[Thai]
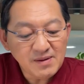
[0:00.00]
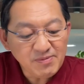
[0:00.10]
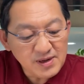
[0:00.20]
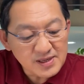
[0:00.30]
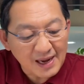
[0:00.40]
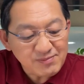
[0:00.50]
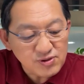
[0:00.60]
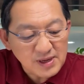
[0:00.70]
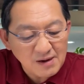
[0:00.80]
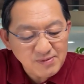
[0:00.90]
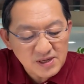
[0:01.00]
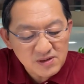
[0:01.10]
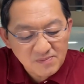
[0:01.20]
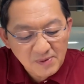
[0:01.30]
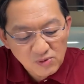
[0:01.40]
ทีนี้พอเหลือ
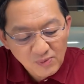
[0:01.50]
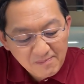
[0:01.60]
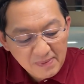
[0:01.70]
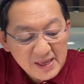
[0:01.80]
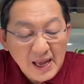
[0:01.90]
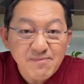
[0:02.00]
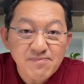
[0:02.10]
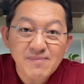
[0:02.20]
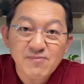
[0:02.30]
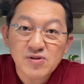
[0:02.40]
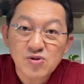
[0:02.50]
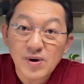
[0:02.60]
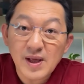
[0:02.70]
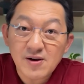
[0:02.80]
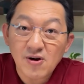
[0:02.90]
3.9%ก็ปรากฏว่าเป็นการปรับลด
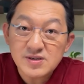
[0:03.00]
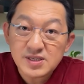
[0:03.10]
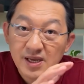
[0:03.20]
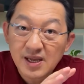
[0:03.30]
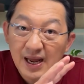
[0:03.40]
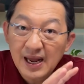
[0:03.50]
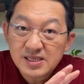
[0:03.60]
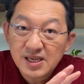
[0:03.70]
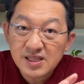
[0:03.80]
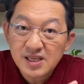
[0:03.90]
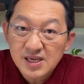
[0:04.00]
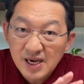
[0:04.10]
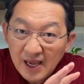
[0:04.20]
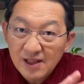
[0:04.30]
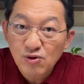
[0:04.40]
ตัวเลขของเศรษฐกิจอาเซียน ที่
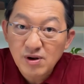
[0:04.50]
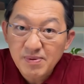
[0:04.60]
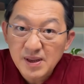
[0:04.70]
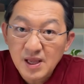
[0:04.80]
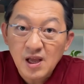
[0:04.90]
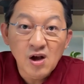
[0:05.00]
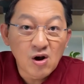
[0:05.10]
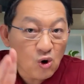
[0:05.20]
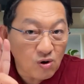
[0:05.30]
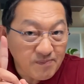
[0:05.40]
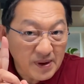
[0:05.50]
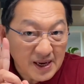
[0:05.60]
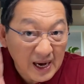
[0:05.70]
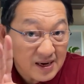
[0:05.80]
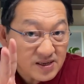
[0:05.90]
จะขยายตัวในปีนี้ลง
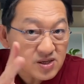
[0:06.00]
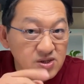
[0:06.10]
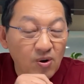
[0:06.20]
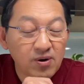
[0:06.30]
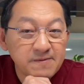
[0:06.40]
เป็นครั้งที่